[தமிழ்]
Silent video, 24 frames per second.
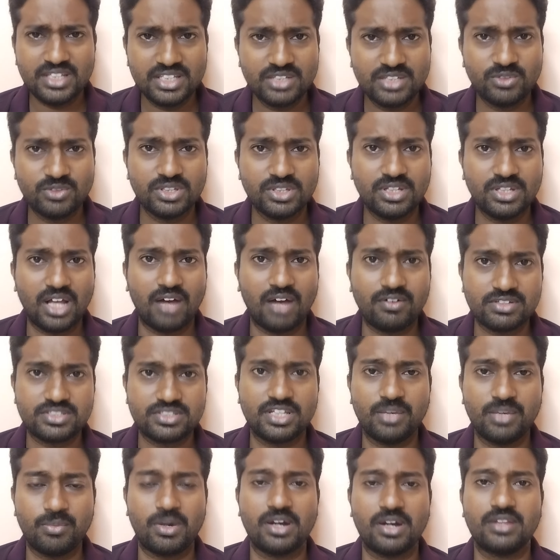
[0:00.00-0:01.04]
இது வந்து
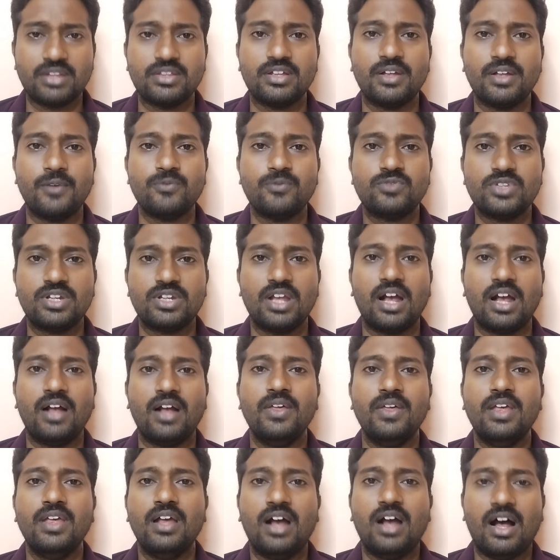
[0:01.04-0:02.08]
அவசியமானது சரியா
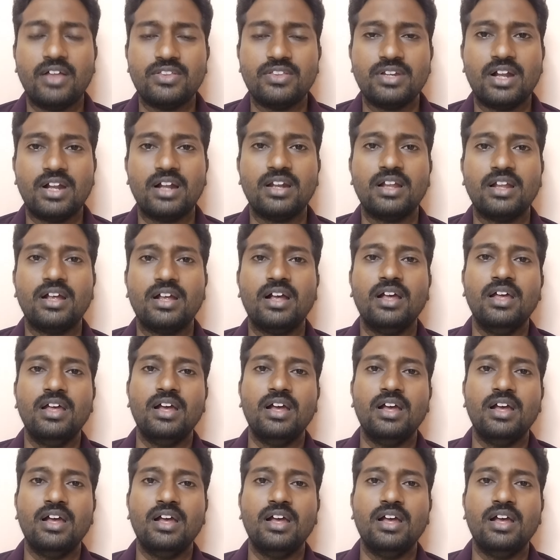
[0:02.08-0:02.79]
அதனால்